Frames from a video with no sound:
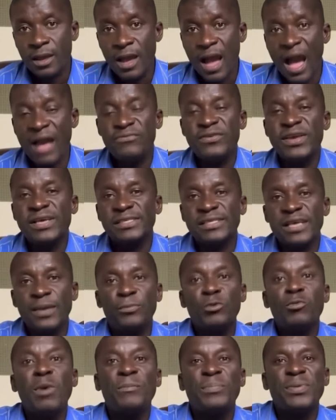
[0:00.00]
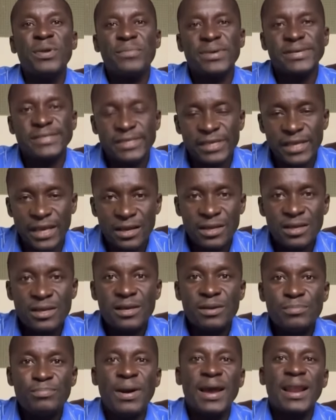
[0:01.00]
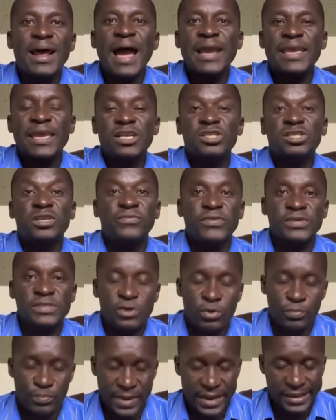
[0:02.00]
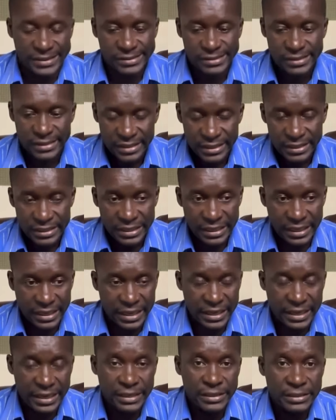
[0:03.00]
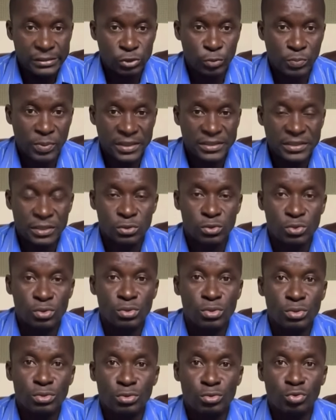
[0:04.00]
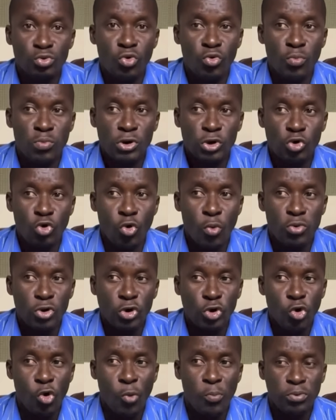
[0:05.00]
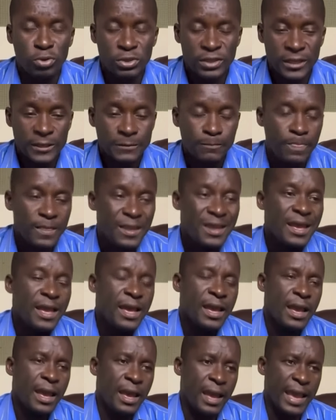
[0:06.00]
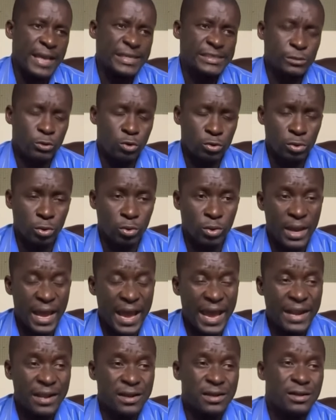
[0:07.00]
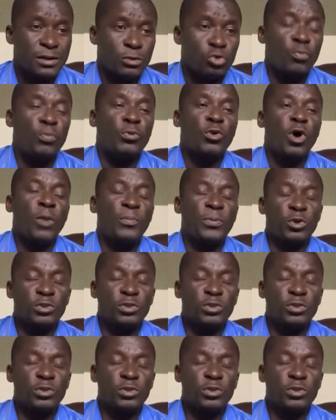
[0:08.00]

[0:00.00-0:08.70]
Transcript: havia sempre uma primazia para aqueles que faziam parte uh, do partido no, no, no poder. Okay. Em segundo lugar, no próprio